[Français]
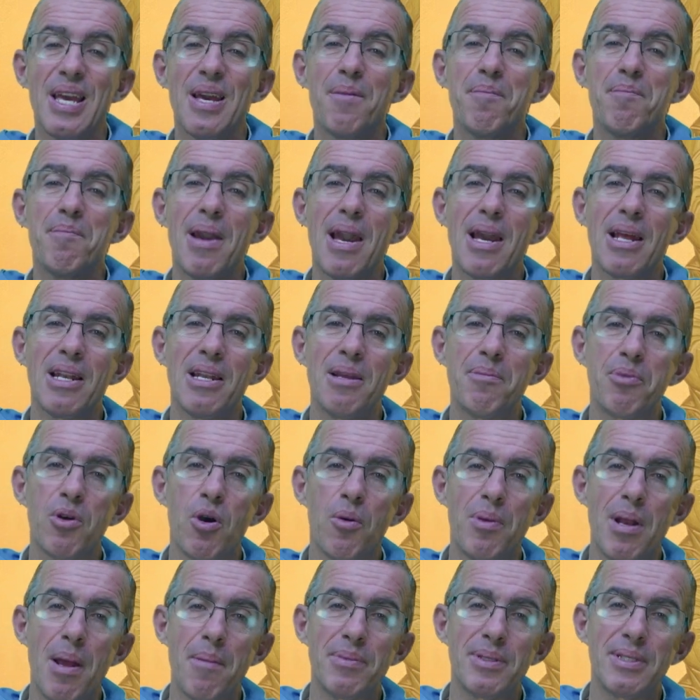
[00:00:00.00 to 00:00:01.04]
Mais le
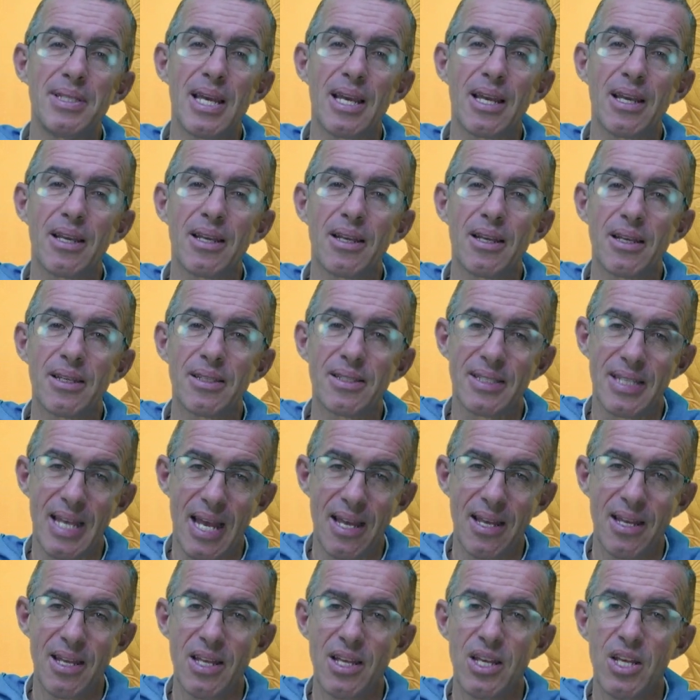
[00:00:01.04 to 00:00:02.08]
problème,
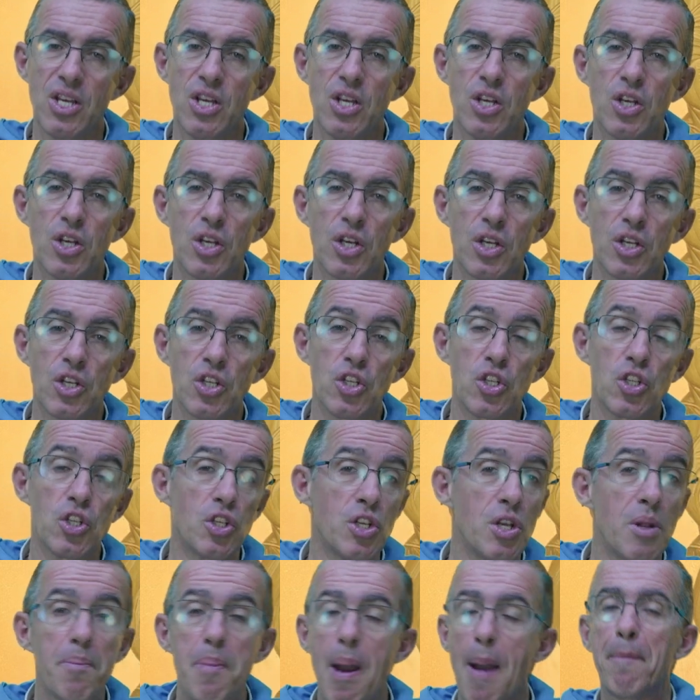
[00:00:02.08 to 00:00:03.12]
c'est
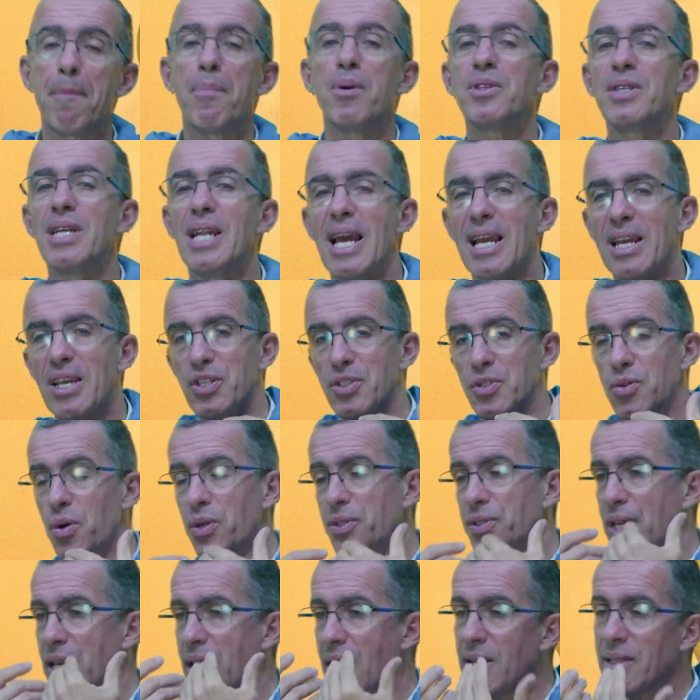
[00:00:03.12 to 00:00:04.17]
ne pas poser la question au
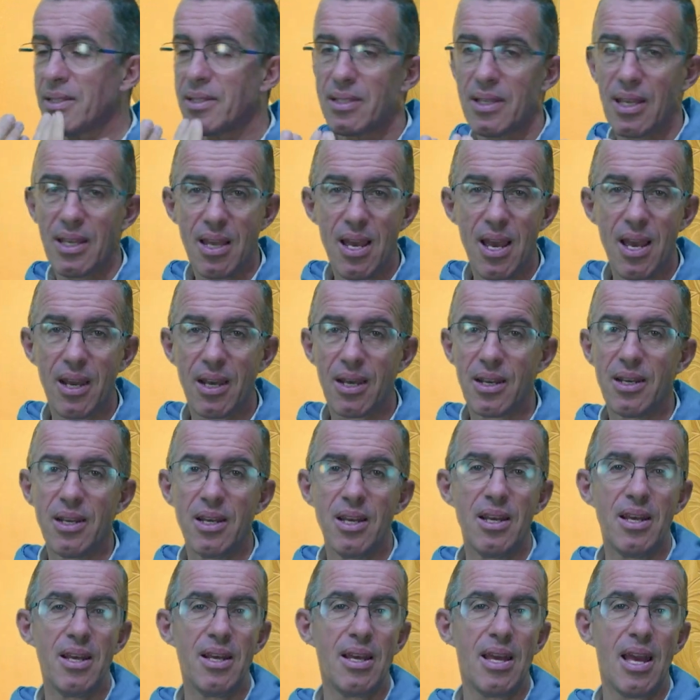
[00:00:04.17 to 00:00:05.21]
Seigneur, Seigneur,
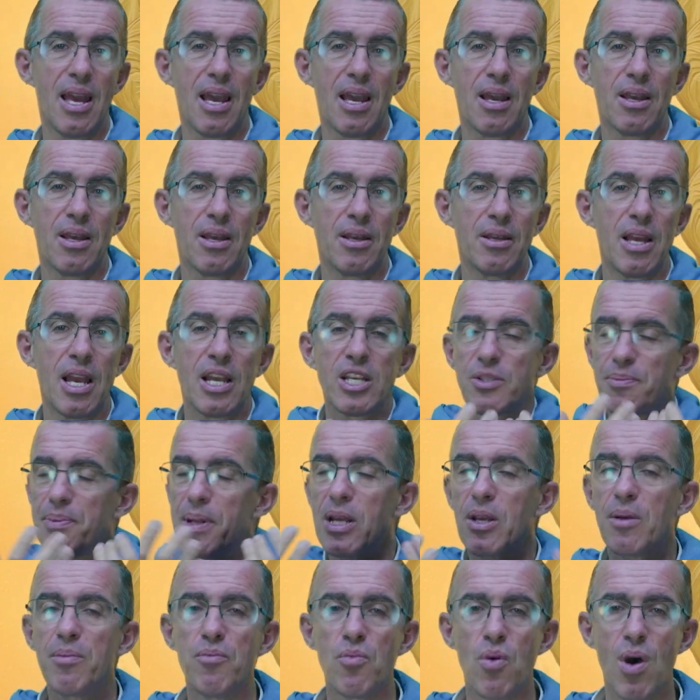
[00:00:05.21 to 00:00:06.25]

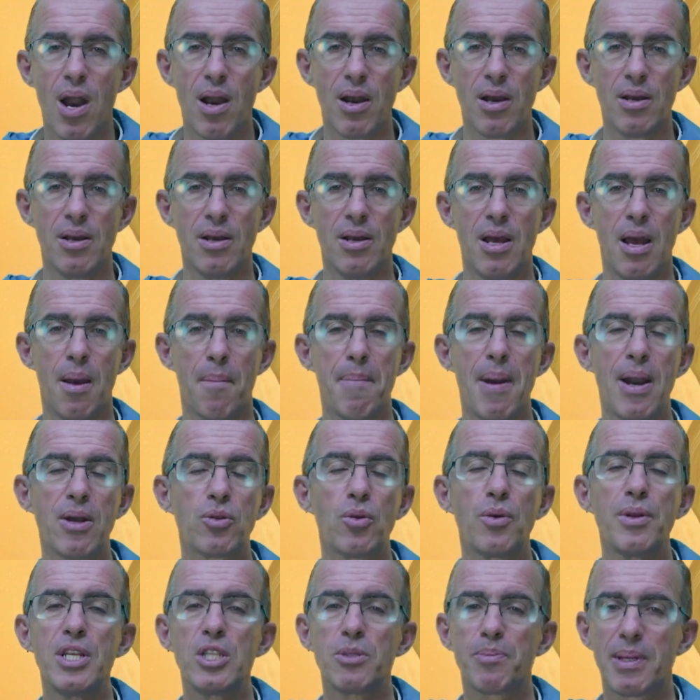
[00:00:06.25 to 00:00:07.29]
explique-moi, par
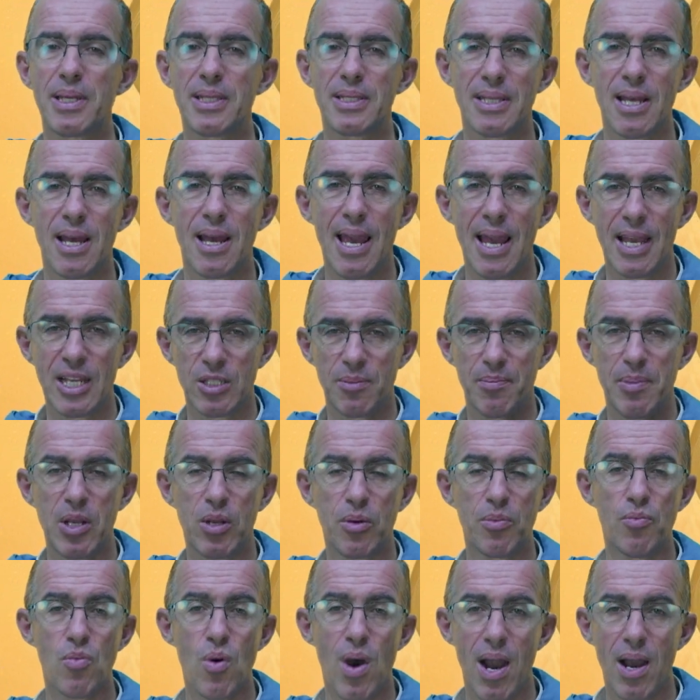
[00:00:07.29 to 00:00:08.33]
ton Esprit Saint,
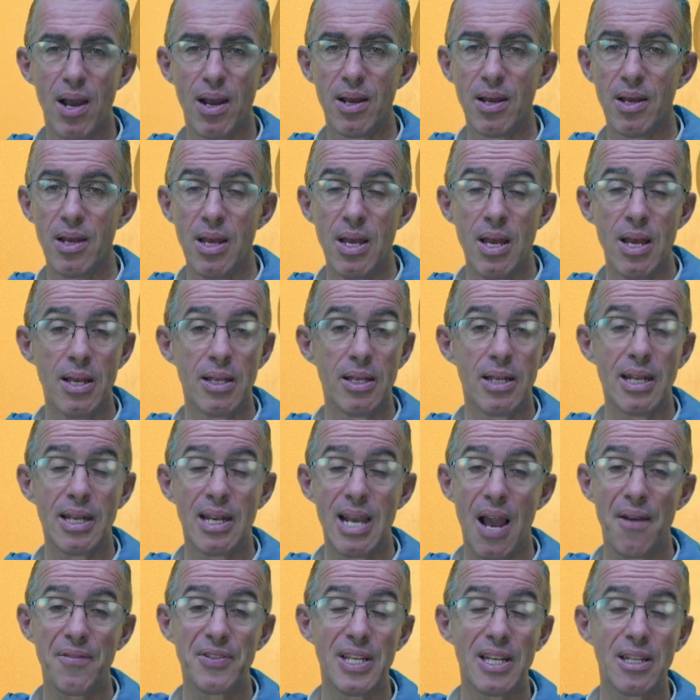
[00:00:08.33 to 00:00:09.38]
explique-moi. Le
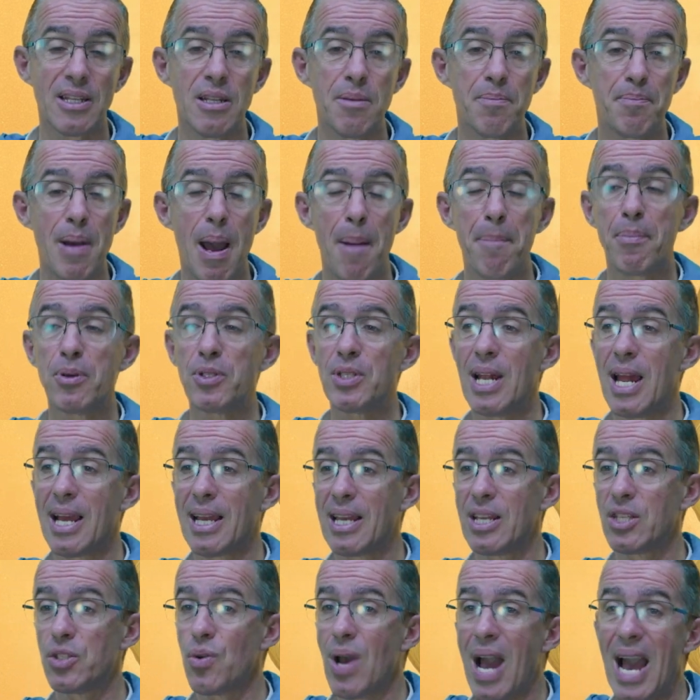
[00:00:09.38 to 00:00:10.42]
grave, c'est de ne pas poser la
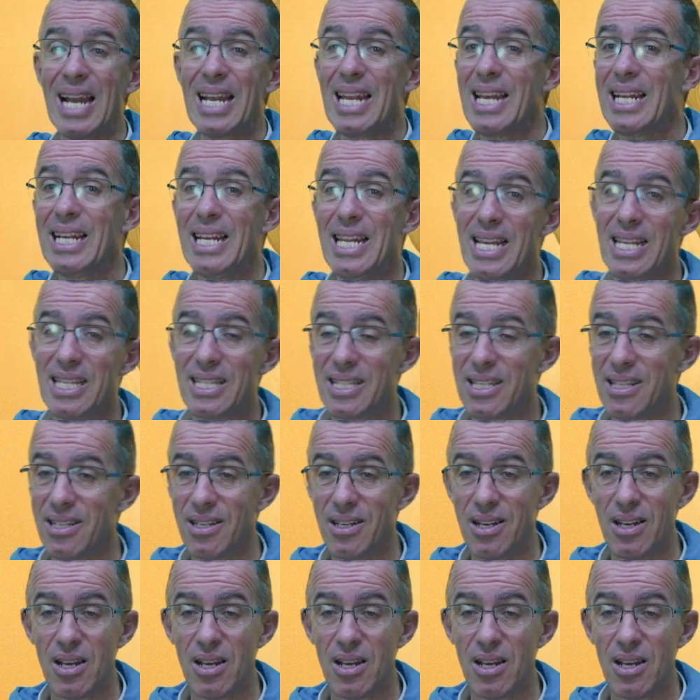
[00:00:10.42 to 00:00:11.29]
question à l'Église,